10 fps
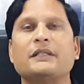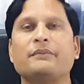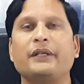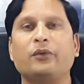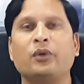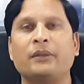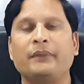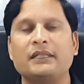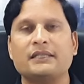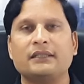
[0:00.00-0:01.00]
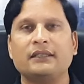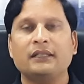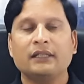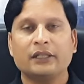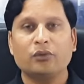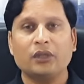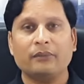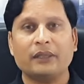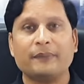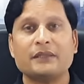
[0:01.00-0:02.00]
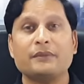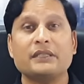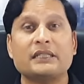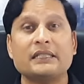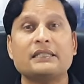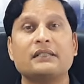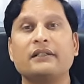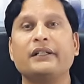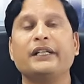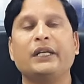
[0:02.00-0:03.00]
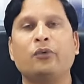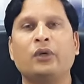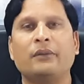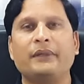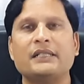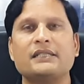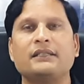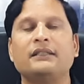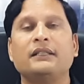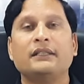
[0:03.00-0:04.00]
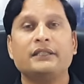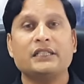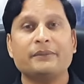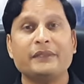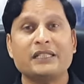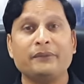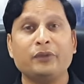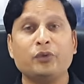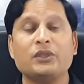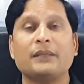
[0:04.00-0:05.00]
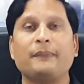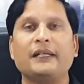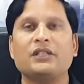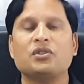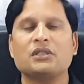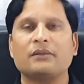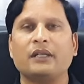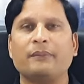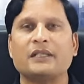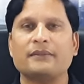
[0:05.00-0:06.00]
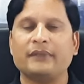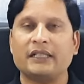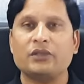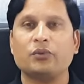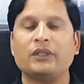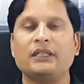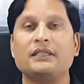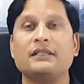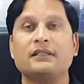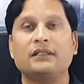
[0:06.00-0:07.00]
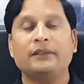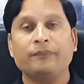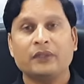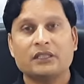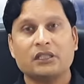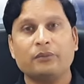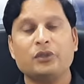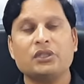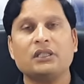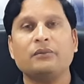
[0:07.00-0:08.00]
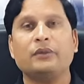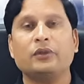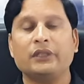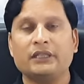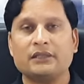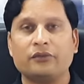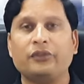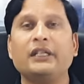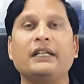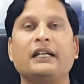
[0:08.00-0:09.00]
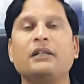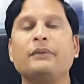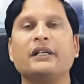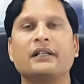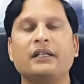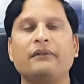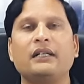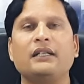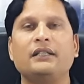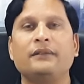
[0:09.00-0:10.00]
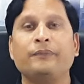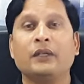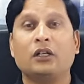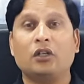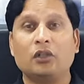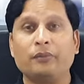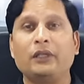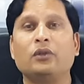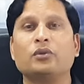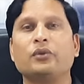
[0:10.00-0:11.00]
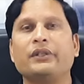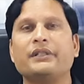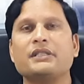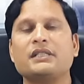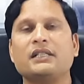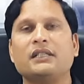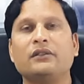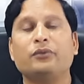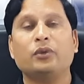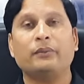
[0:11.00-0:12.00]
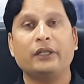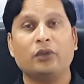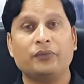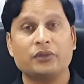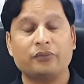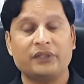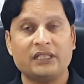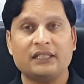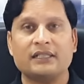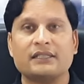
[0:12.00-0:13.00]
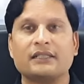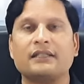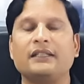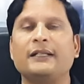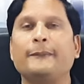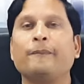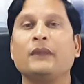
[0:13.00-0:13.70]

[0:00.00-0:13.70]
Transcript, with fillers: पास में रिक्वायरमेंट्स हैं क्योंकि हमारे पास में 600 की रिक्वायरमेंट्स हैं जिसमें से अभी कुछ एप्लीकेशन हमारे पास में आ चुके हैं जिनका सबमिशन हम इस वीक के एंड में करने वाले हैं और भी लोग जो इंटरेस्टेड हैं वो हमारे ऑफिस में विजिट कर सकते हैं